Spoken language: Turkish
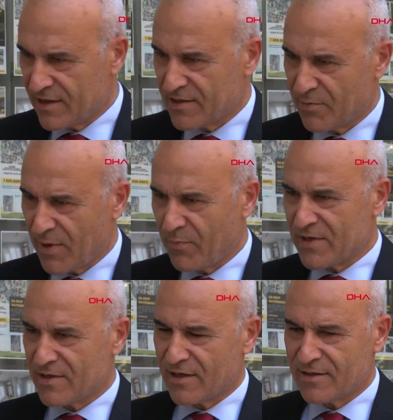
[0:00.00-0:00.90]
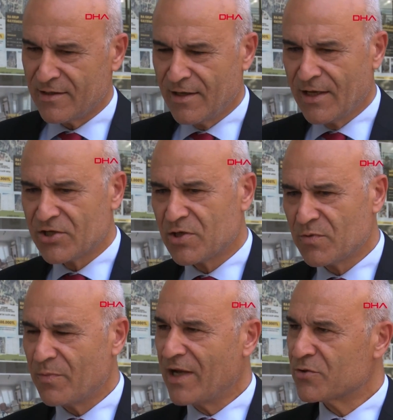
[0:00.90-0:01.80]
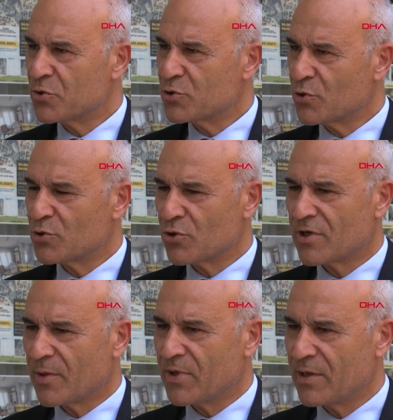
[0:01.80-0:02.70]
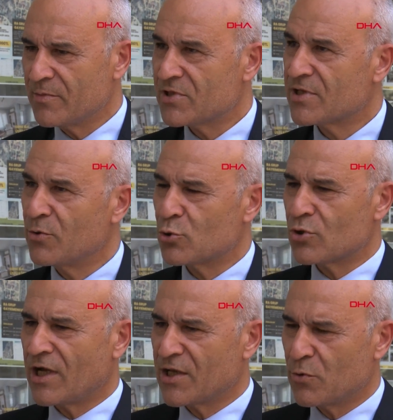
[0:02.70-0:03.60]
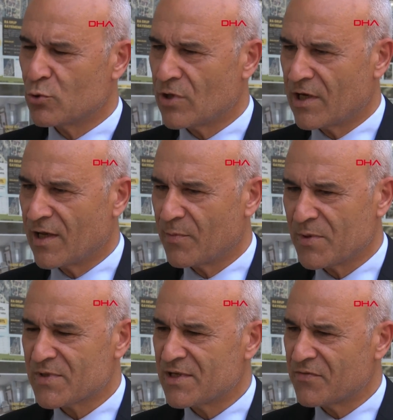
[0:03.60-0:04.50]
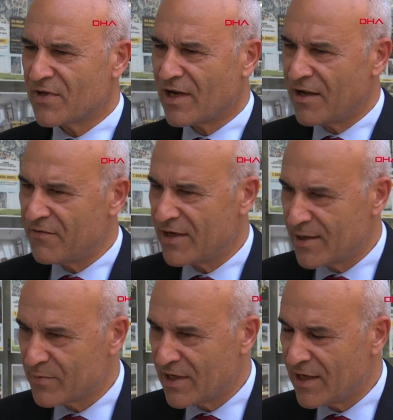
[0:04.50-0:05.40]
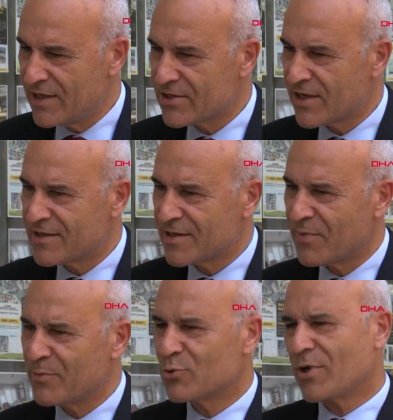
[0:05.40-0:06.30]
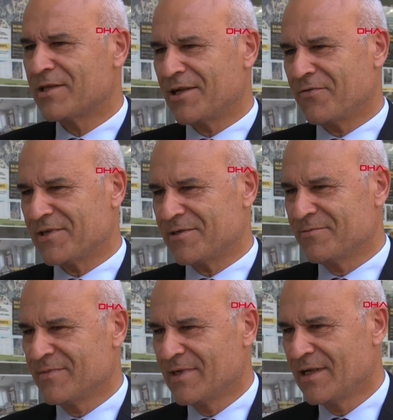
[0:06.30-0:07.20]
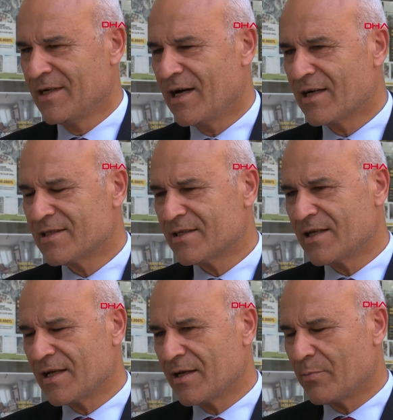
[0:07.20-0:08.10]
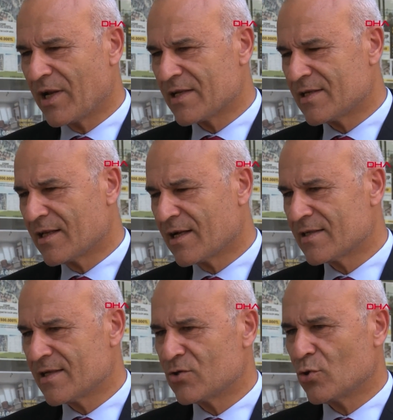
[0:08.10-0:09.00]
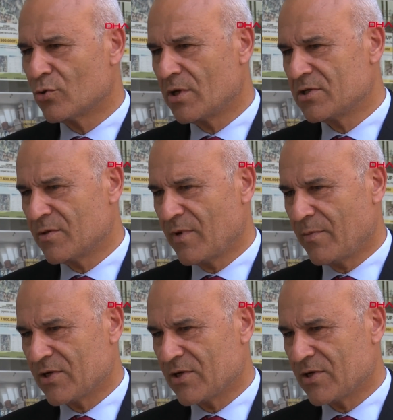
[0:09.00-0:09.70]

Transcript: yatırım yapmazlardı. Şimdi ben küçük küçük yapayım, işte 100 tane 200 tane yapayım, sırf kiraya vereyim diye inşaat yapan müteahhitler var. Artık e, parasal kazanç yön değiştirmeye